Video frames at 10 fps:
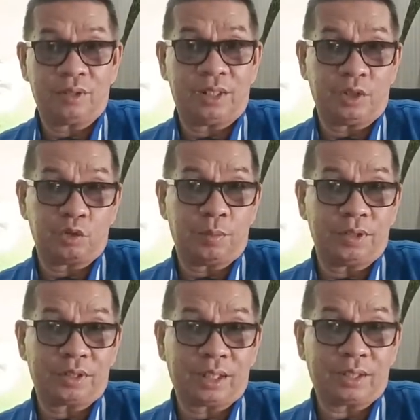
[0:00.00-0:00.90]
dan dia sudah
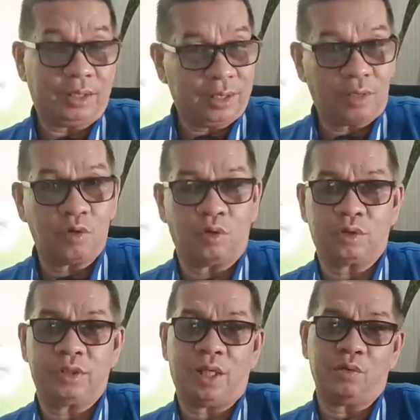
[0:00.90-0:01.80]
mencetak tiga gol
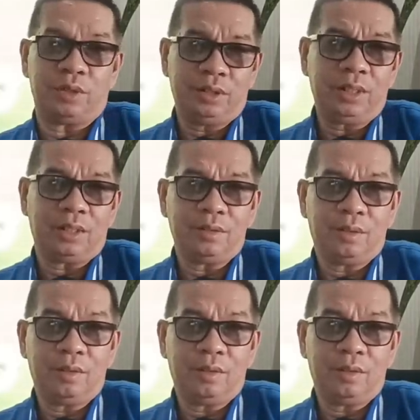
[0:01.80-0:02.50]
sejauh ini ya